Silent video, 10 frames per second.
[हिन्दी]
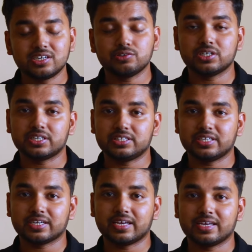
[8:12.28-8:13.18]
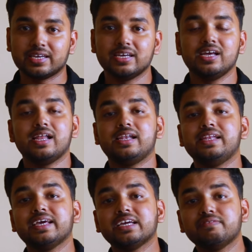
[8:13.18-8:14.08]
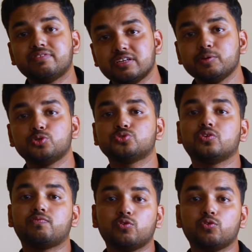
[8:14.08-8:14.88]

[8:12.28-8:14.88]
कट डाउन कर दिए गए हैं लेकिन फिर भी दोस्तों